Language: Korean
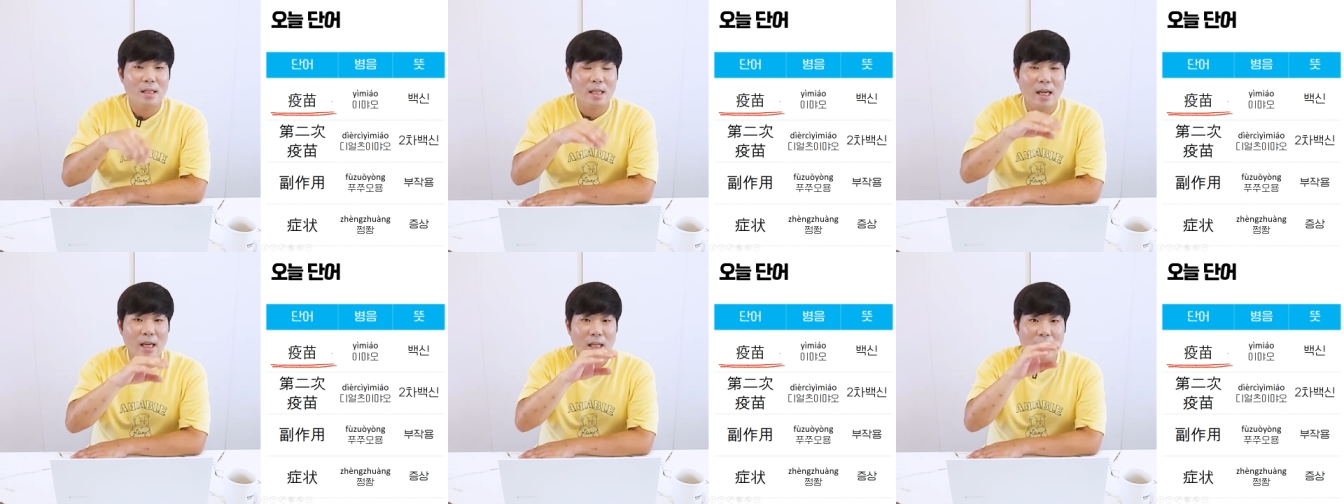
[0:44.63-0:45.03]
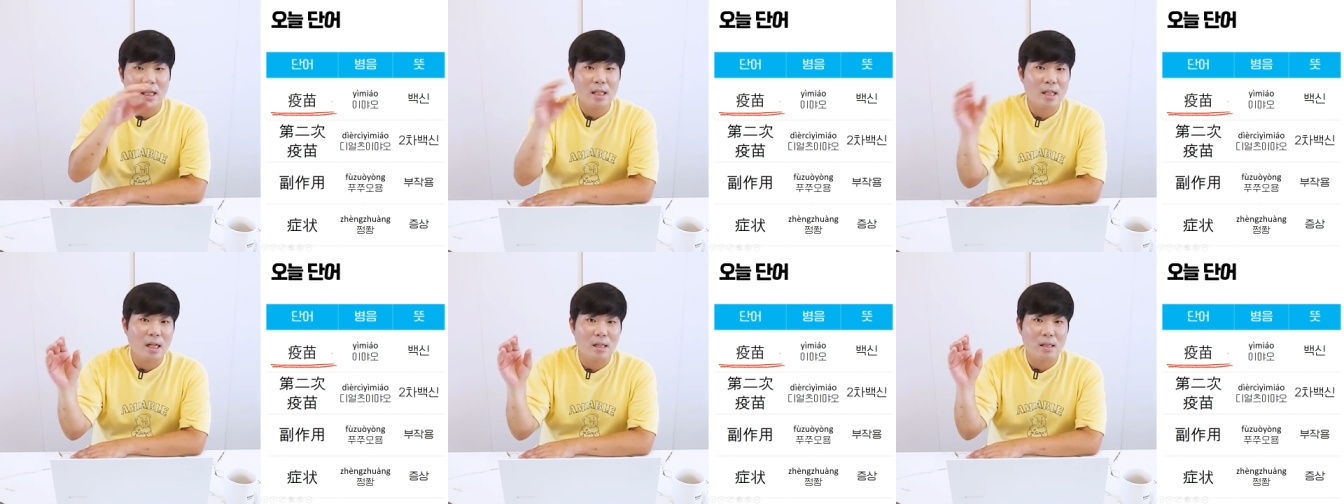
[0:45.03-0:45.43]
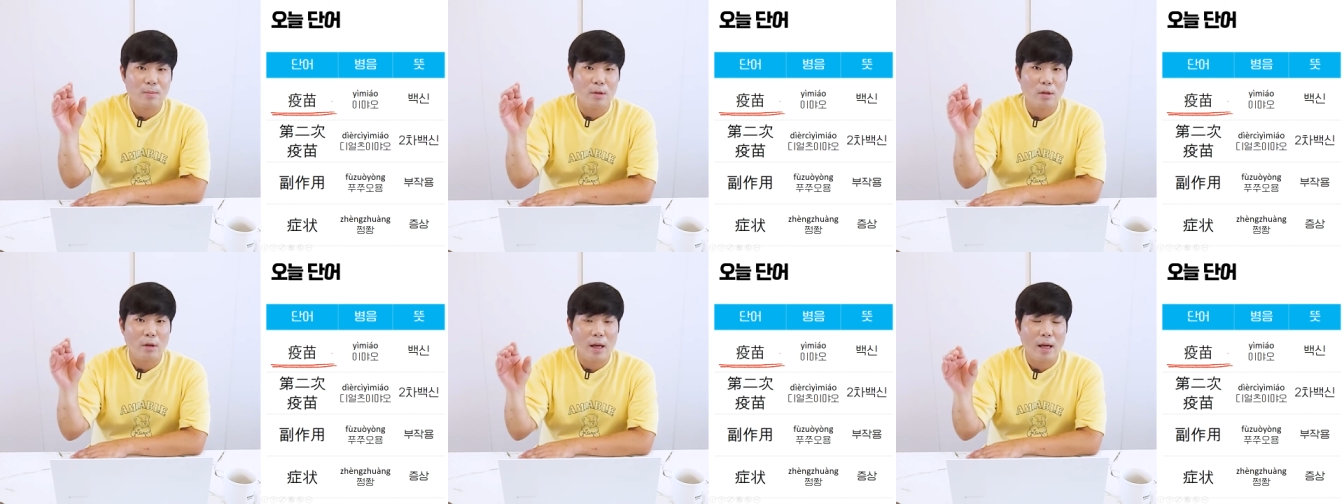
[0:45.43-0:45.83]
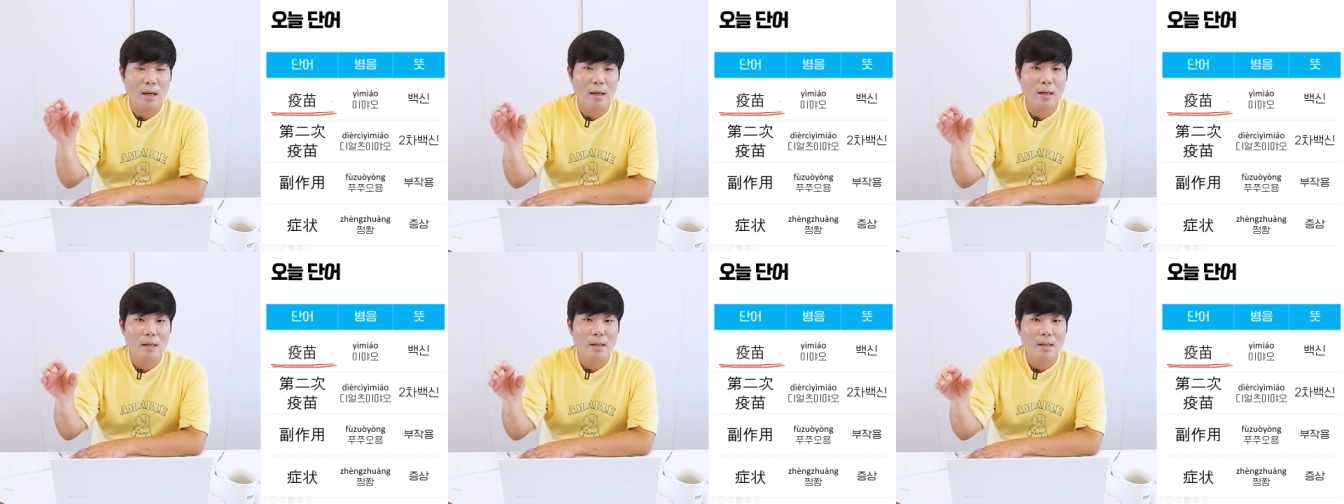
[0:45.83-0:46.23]
제2차를 쓰면
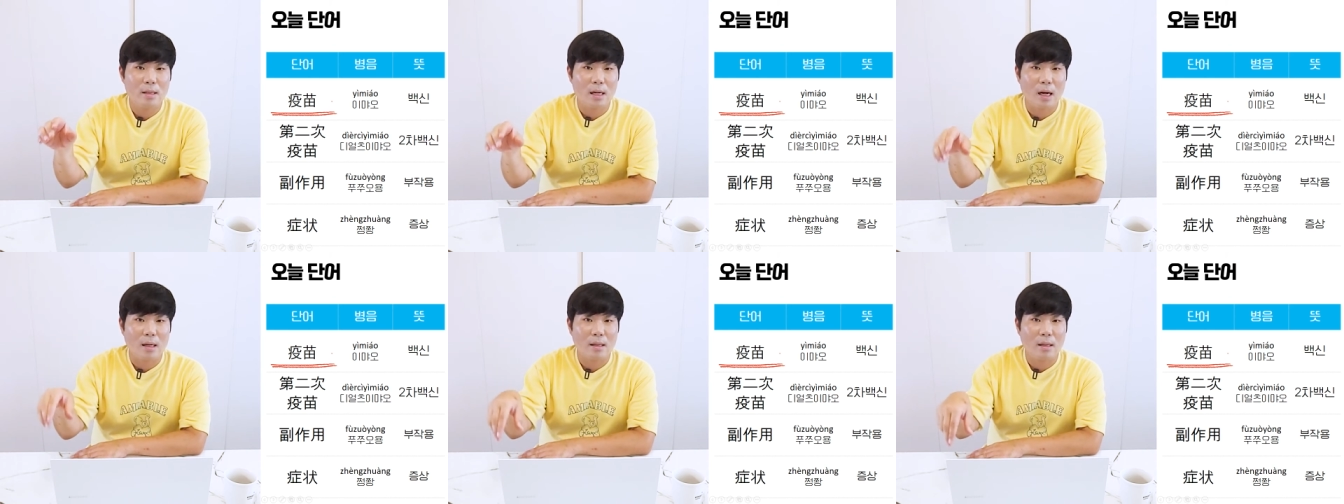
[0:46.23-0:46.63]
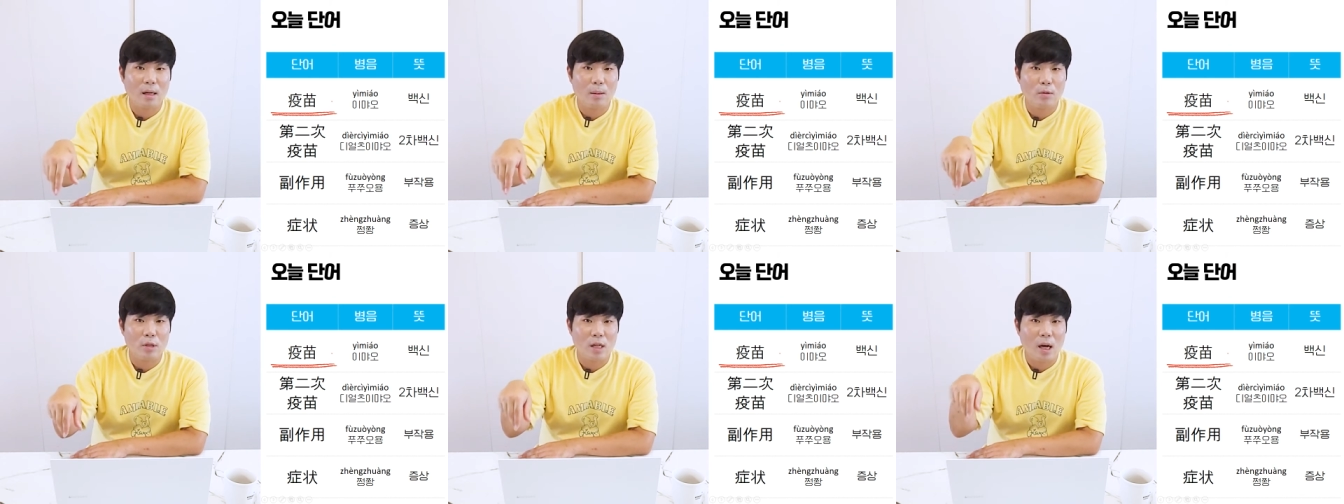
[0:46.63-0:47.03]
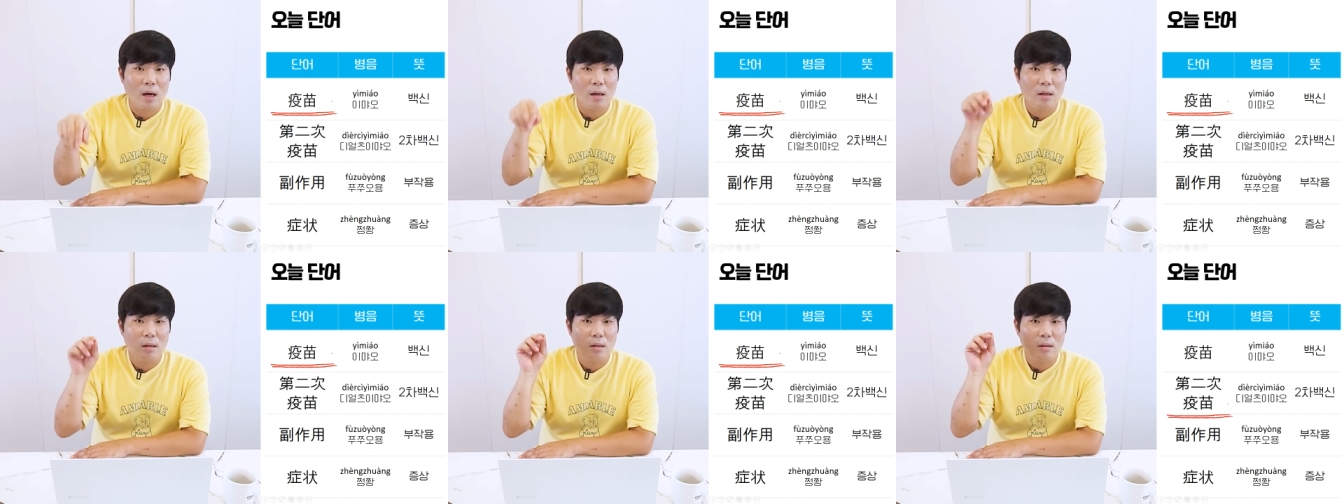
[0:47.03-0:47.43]
돼자 따라해보자